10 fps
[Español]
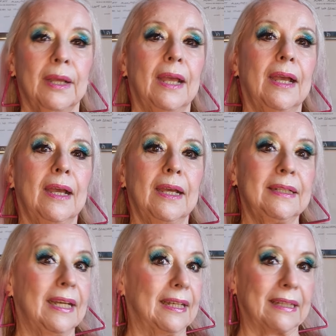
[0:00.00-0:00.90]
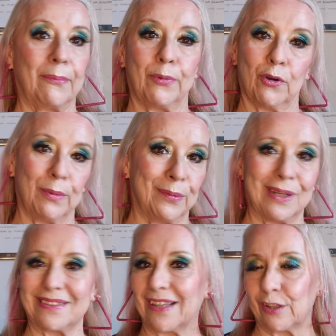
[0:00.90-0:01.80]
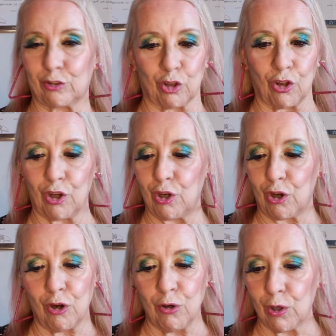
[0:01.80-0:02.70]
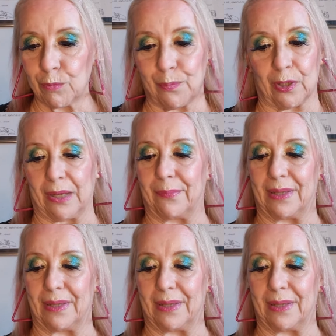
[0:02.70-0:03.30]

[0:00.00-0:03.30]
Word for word: Eh, ni que tampoco me voy a hacer todos los looks porque